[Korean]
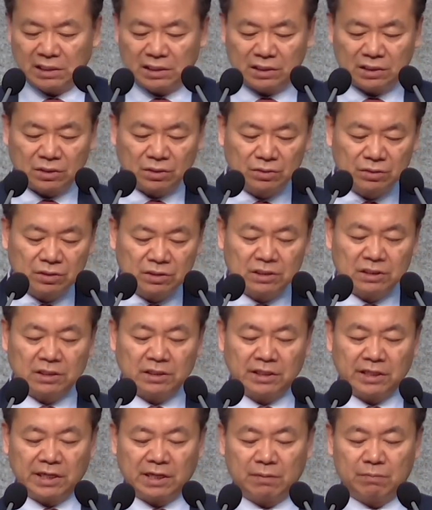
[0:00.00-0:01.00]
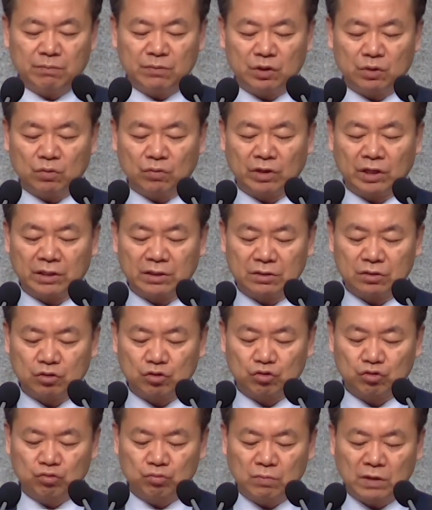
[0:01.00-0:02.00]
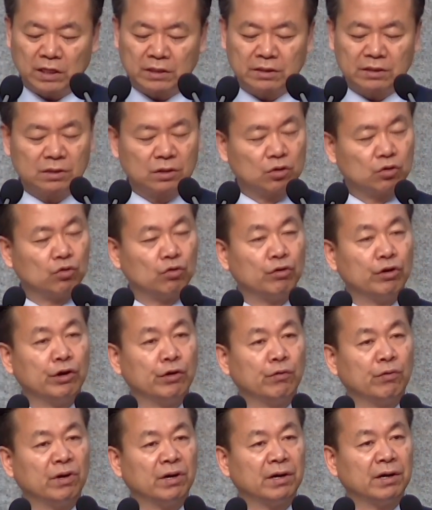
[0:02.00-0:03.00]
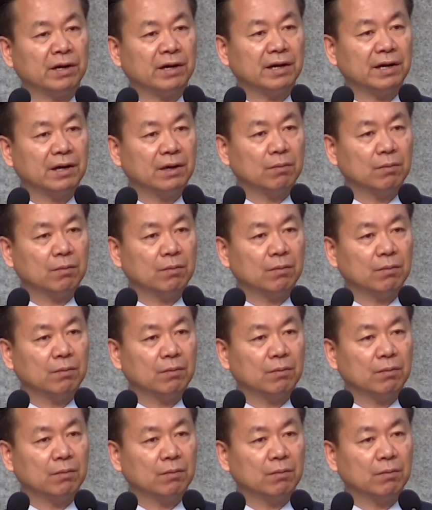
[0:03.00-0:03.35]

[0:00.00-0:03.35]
현재 대한민국에는 수많은 교회와